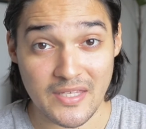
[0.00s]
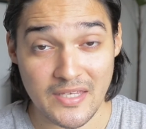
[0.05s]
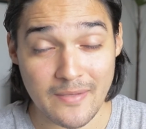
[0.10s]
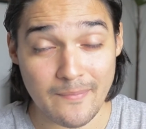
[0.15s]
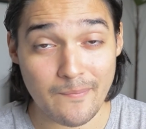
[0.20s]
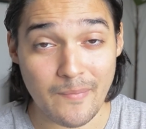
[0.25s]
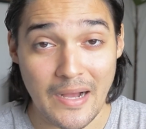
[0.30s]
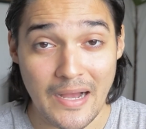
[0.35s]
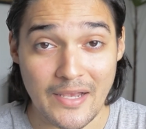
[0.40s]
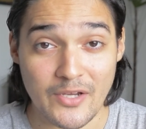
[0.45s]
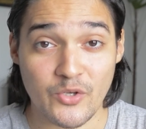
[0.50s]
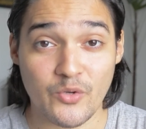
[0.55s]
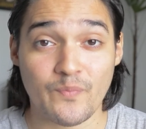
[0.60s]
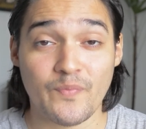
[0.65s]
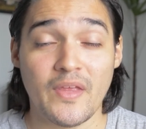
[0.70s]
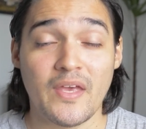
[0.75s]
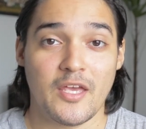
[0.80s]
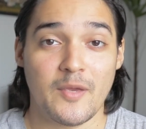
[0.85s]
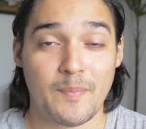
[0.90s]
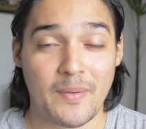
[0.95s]
aqui embaixo.
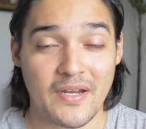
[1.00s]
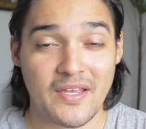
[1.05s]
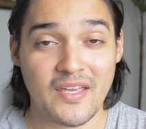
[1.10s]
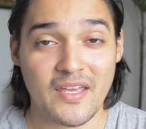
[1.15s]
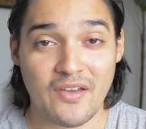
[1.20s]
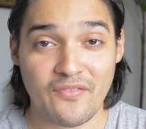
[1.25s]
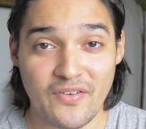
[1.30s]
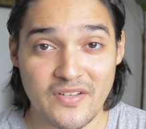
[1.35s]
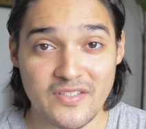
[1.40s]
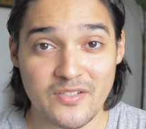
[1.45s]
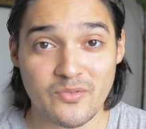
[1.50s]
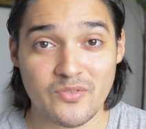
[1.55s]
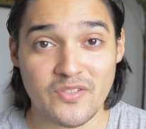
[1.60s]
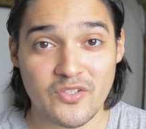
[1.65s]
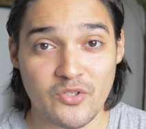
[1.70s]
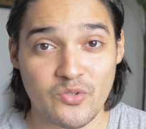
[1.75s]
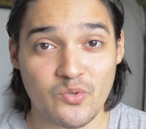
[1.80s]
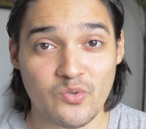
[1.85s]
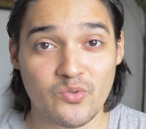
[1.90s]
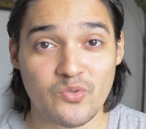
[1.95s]
E para quem quer fazer os
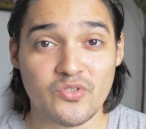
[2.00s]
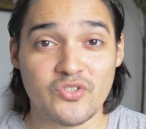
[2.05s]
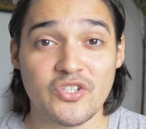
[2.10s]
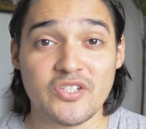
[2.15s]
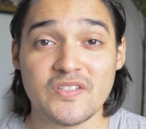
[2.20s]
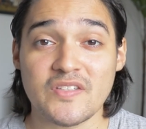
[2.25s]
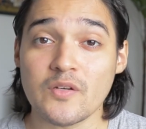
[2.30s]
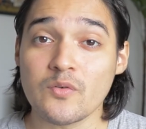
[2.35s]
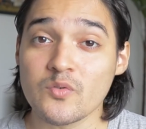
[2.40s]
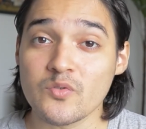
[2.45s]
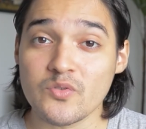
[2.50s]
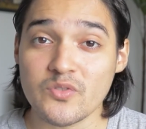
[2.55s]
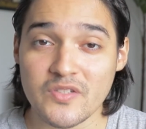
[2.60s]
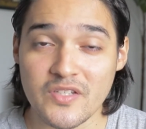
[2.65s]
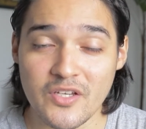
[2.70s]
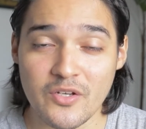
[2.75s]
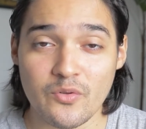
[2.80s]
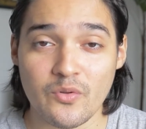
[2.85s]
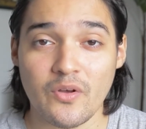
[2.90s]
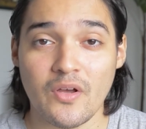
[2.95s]
estudos de segundo
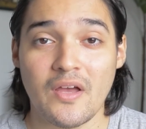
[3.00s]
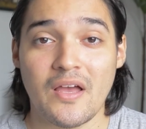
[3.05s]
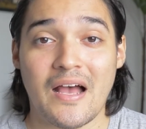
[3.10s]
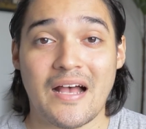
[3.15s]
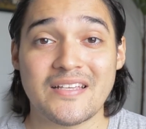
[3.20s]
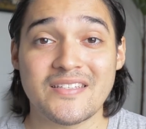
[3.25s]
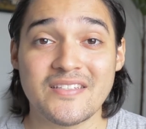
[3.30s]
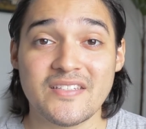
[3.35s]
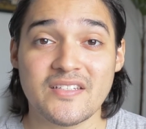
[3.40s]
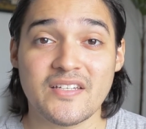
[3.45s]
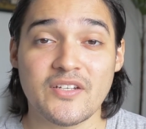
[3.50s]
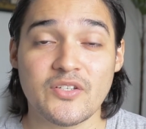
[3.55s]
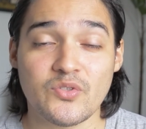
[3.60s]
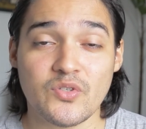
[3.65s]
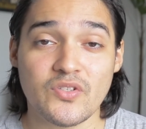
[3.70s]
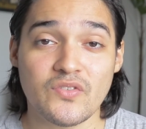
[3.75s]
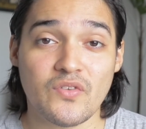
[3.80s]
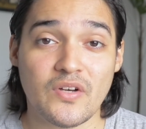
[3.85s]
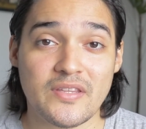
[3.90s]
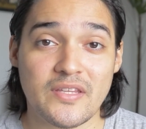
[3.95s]
ciclo, as
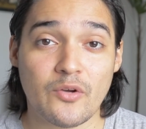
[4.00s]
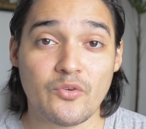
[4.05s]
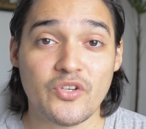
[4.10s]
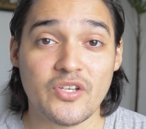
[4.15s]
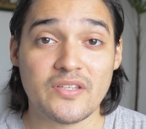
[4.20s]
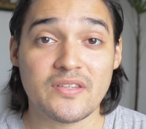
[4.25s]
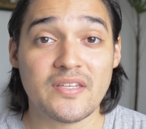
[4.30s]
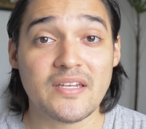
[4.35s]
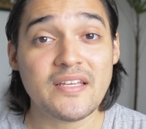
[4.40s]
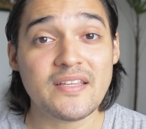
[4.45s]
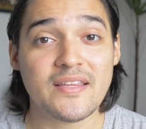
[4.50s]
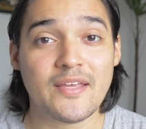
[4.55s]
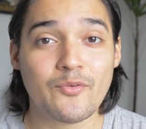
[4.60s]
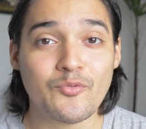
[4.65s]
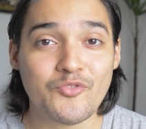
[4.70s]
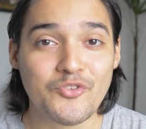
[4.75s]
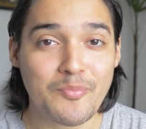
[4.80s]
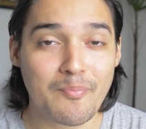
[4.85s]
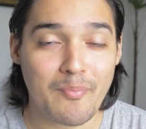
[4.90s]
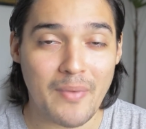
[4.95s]
inscrições vão até o dia
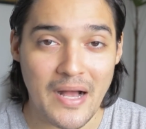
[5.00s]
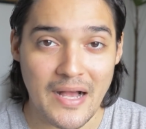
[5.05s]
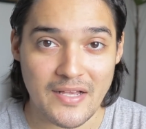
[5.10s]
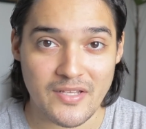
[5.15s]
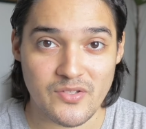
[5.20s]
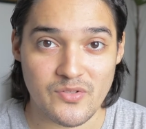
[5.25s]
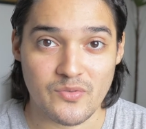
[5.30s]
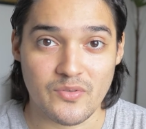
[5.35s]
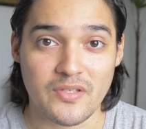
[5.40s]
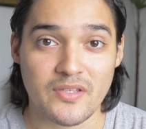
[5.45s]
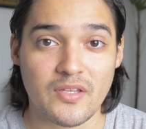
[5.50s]
31 de março.